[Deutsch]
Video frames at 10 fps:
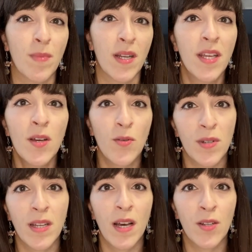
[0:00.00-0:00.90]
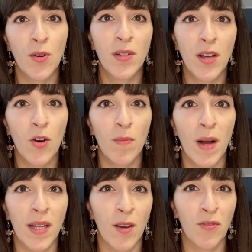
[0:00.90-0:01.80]
man hier und da dort auch
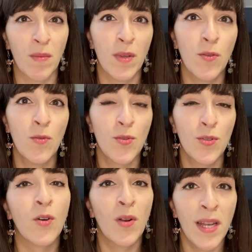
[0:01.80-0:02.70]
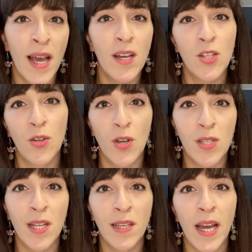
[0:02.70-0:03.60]
mal auf den Menüs kulinarische
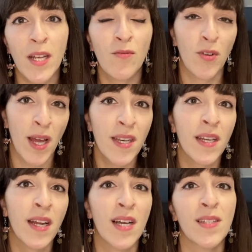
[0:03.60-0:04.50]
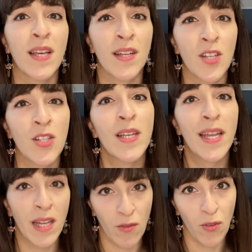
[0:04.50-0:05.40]
Köstlichkeiten von anderen asiatischen
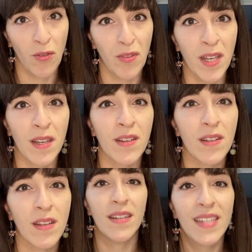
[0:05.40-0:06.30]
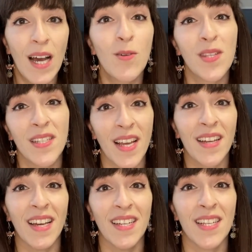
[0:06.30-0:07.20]
Ländern vorfindet. Tausend
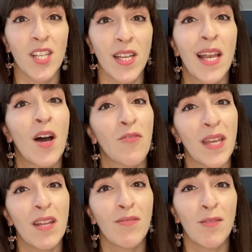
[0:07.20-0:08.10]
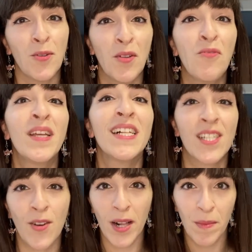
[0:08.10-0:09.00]
Dank an dieser Stelle auf jeden Fall für die vielen
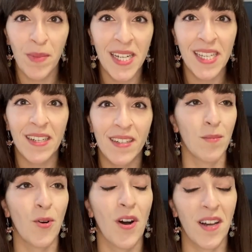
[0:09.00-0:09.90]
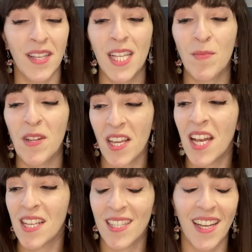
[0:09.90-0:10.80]
tollen Bilder. Boah, jetzt bin ich
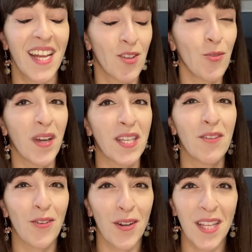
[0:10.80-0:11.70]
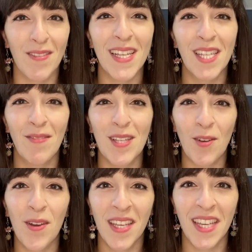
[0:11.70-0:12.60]
ehrlich gesagt echt hungrig geworden. Ich weiß nicht, wie es
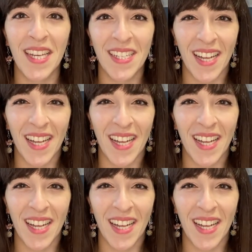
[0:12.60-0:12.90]
euch geht.